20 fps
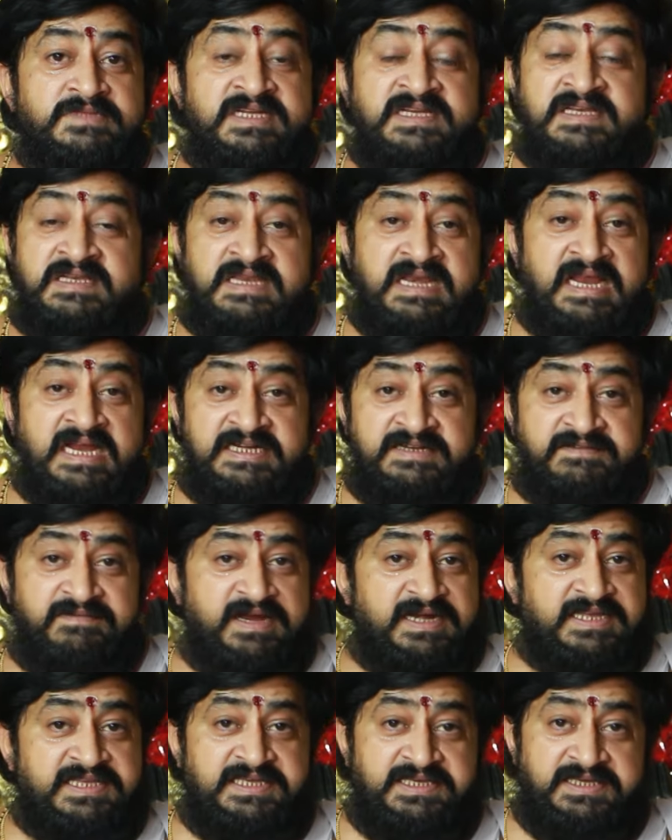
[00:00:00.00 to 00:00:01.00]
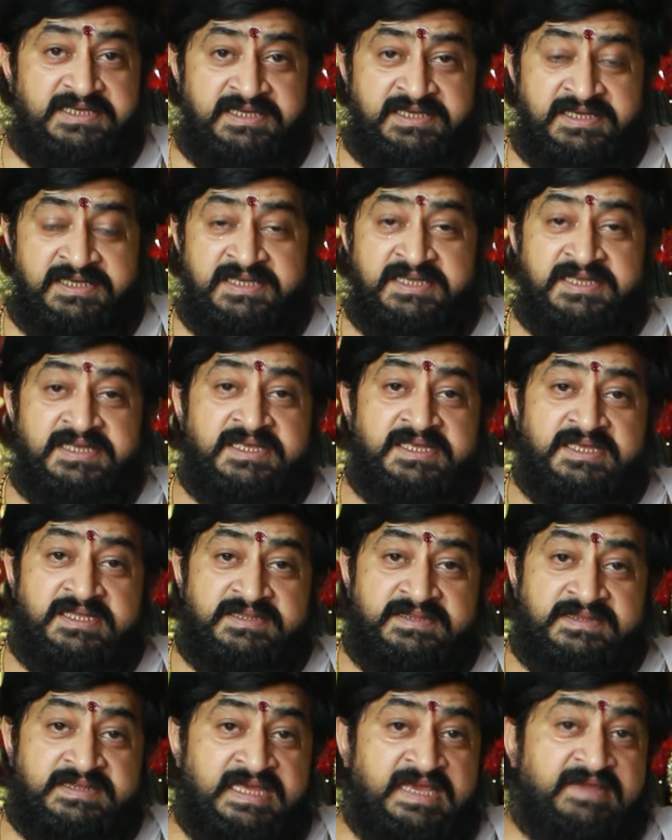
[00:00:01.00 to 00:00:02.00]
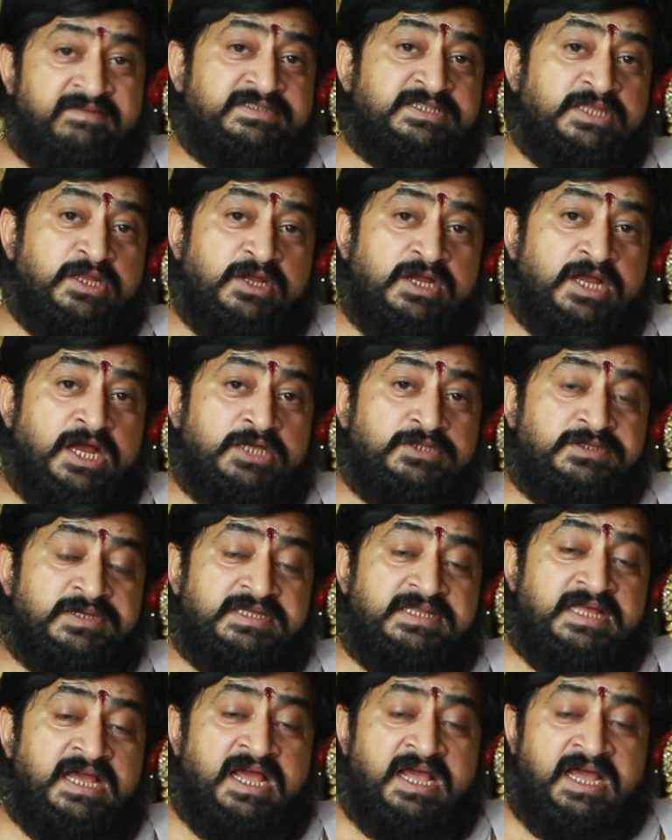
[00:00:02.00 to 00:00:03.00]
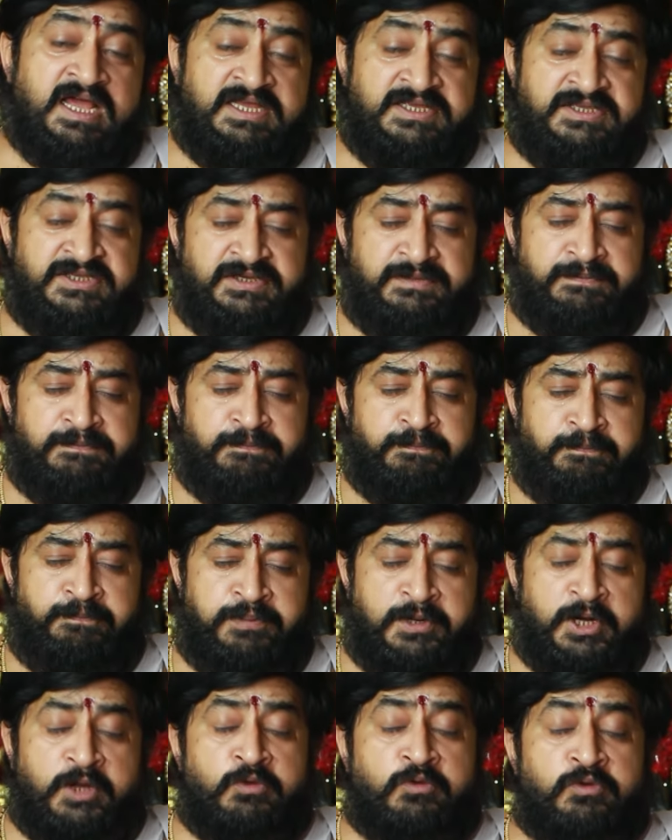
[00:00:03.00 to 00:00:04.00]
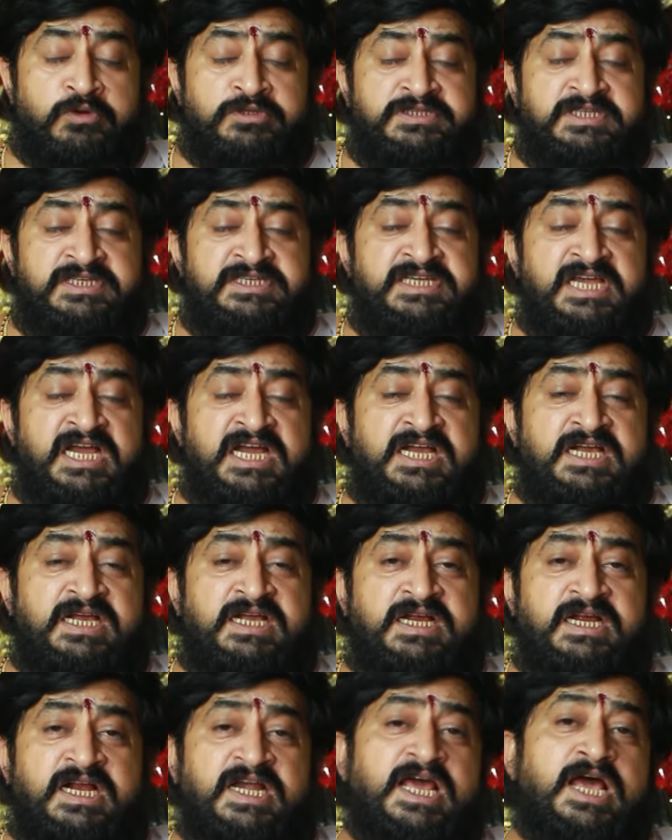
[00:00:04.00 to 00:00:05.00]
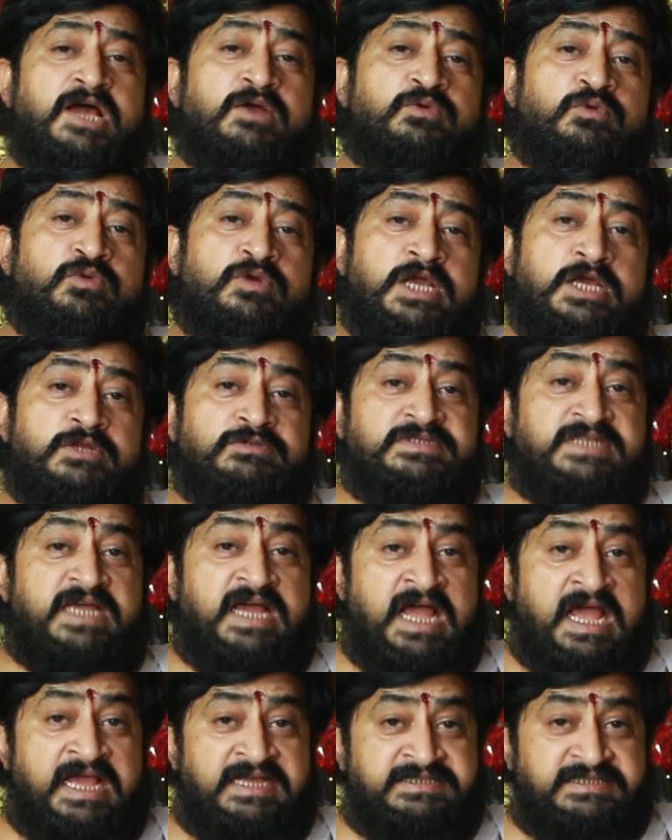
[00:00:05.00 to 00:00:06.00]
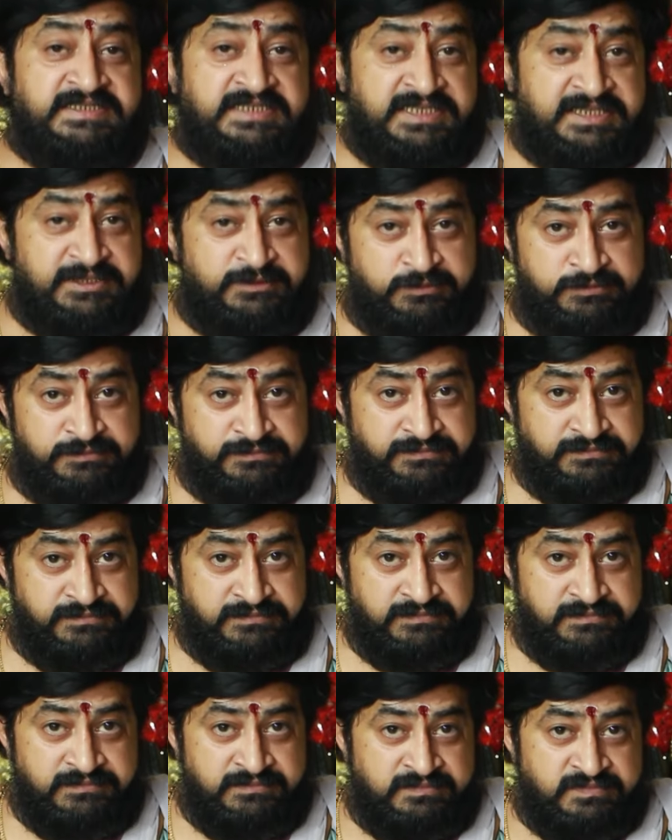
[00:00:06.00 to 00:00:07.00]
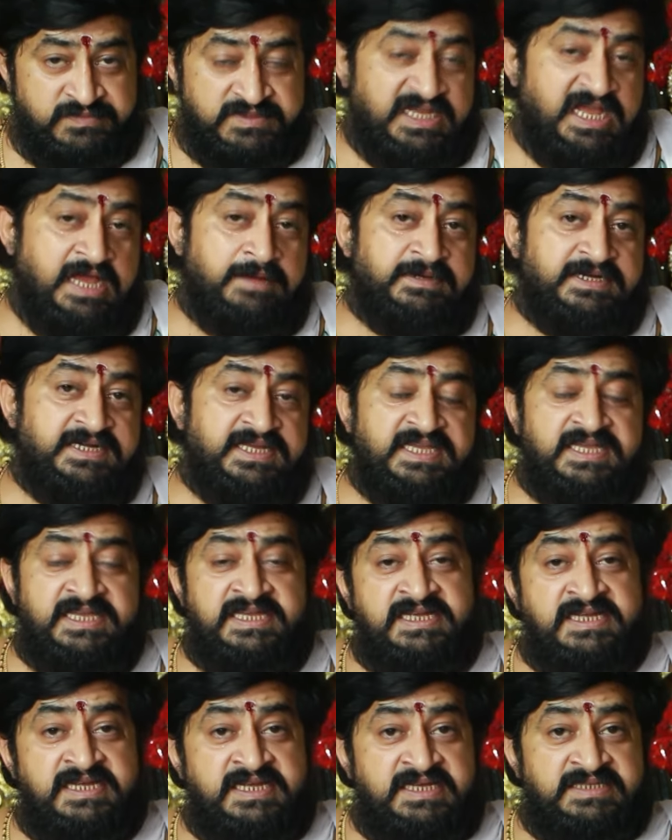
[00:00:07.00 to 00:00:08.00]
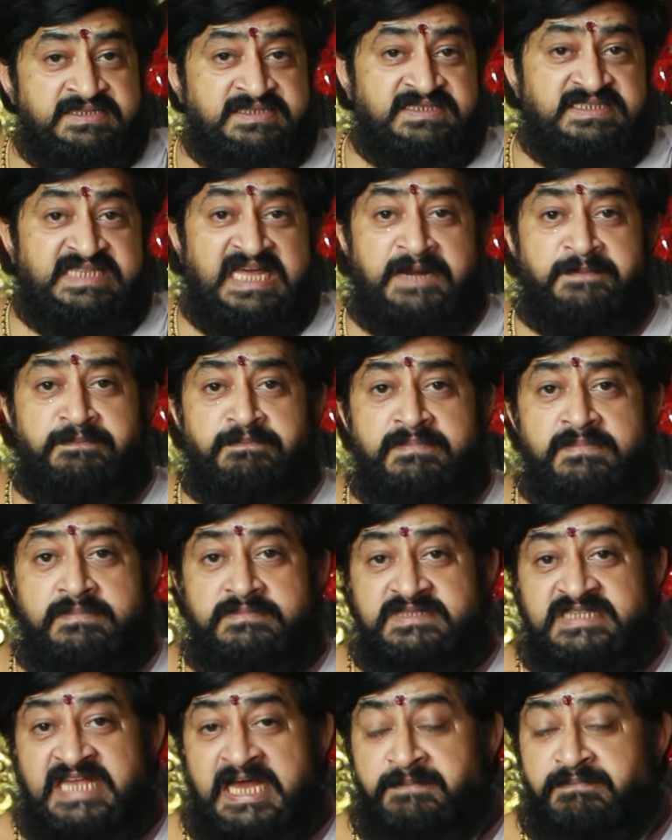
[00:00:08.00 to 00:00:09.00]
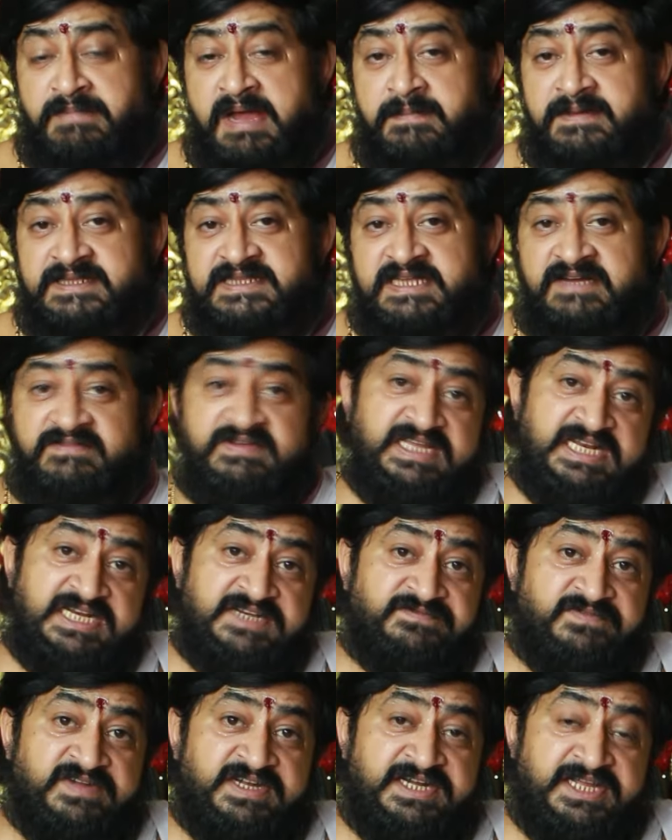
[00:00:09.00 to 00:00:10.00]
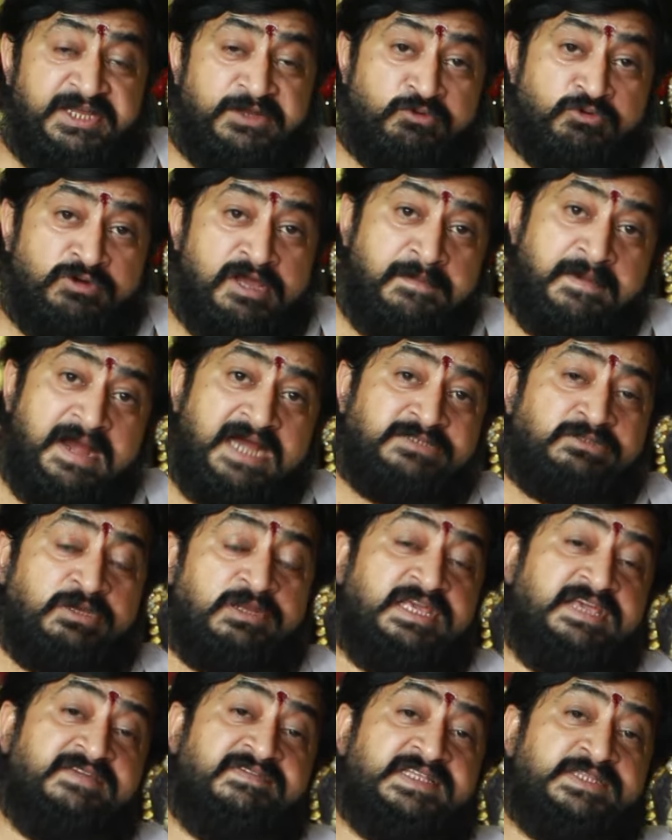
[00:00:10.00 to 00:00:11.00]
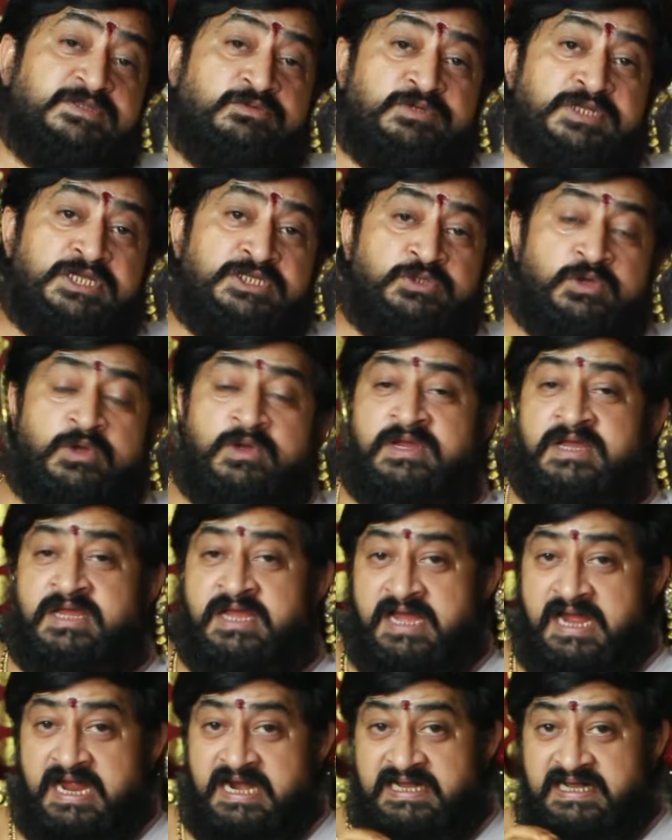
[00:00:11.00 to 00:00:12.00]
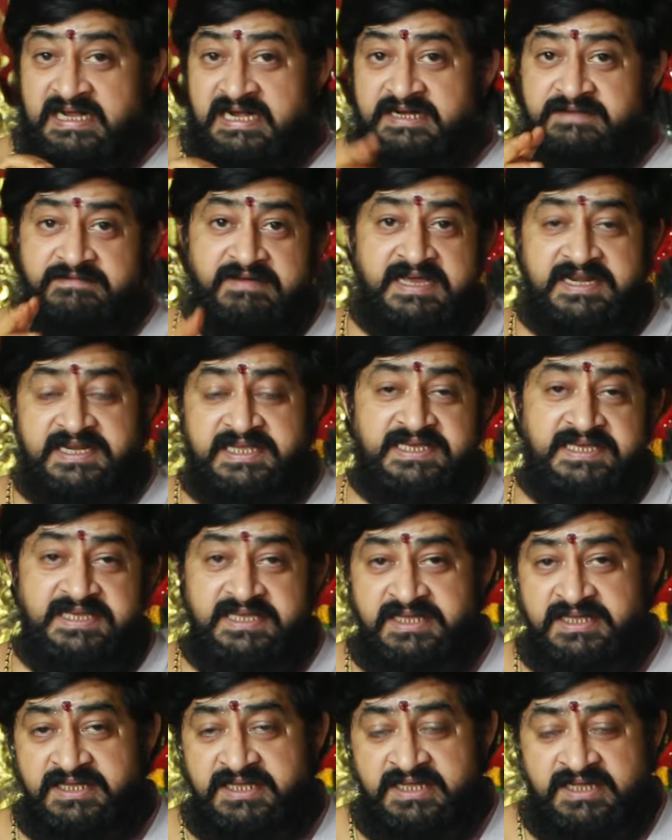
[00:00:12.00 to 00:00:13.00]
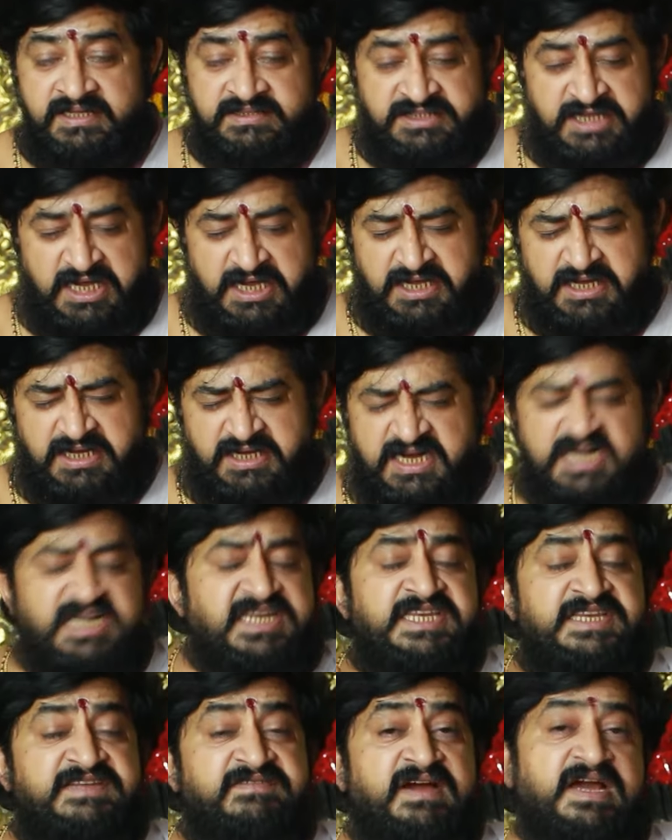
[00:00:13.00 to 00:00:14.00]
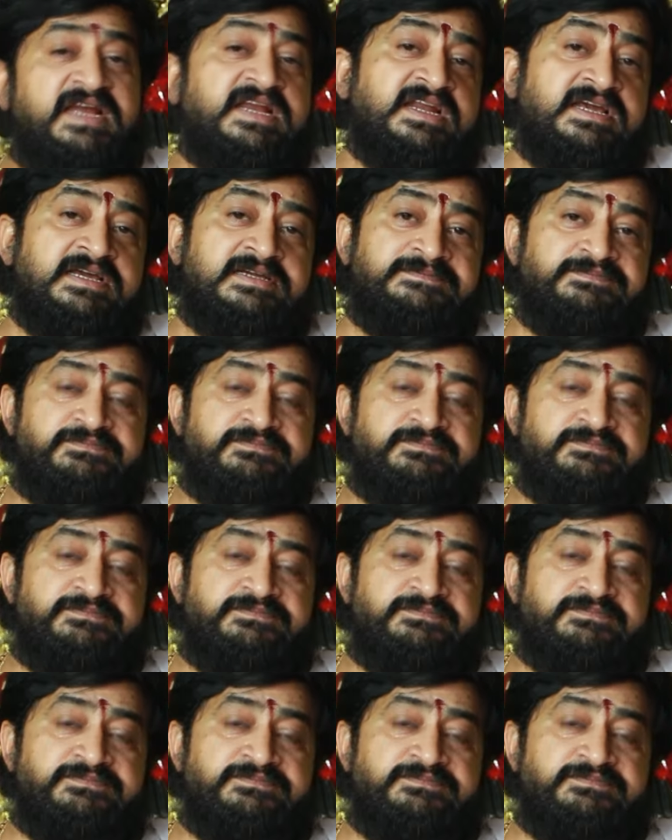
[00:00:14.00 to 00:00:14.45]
ఇట్లాంటి వాళ్ళకి దేవతలు కాదు కదా ప్రకృతి ఎక్కడా కూడాను సహాయం చేయదు కాబట్టి ధర్మ ధర్మబద్ధమైనటువంటి రుణబాధలు ఏవైతే ఉంటాయో అట్లాంటి వారికి చక్కటి నివారణ